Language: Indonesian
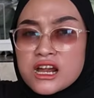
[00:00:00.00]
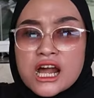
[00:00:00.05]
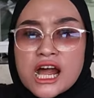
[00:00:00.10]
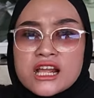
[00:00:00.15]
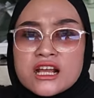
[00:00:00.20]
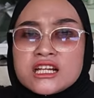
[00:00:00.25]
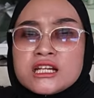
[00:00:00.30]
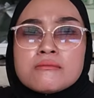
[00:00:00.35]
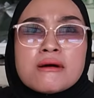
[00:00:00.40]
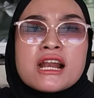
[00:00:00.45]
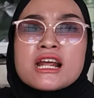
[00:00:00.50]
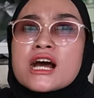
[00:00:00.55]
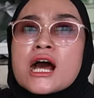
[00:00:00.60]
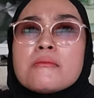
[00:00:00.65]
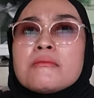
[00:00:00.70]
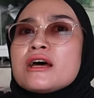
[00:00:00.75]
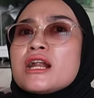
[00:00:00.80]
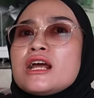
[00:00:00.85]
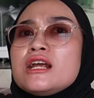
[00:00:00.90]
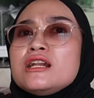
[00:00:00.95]
Kayaknya di balik
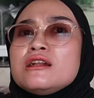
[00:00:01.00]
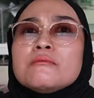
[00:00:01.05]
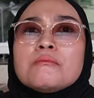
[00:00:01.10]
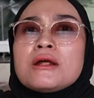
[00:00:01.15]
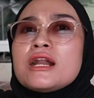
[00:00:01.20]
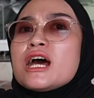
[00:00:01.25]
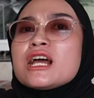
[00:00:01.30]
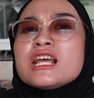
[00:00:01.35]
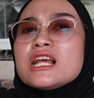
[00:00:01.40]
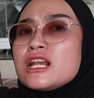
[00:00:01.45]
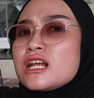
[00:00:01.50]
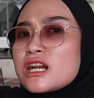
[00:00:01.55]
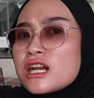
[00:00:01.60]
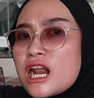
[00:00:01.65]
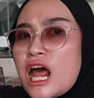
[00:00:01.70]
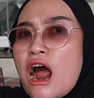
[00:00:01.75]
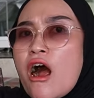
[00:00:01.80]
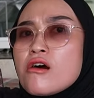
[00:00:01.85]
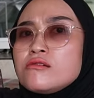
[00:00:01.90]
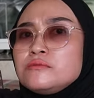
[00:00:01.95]
kamera ini pada ngiler
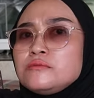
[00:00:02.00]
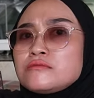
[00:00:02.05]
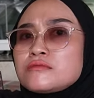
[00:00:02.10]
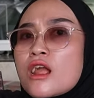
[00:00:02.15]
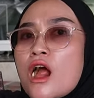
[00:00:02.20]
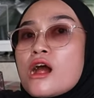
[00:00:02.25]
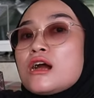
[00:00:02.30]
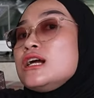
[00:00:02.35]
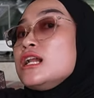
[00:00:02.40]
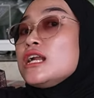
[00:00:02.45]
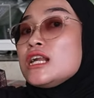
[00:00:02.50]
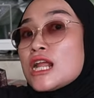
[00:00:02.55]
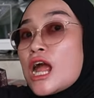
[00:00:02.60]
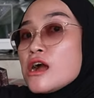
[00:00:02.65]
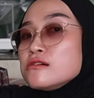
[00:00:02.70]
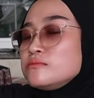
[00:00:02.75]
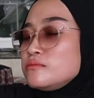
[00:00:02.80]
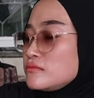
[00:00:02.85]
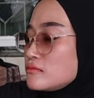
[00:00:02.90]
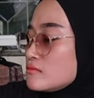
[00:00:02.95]
dah. Ngilernya?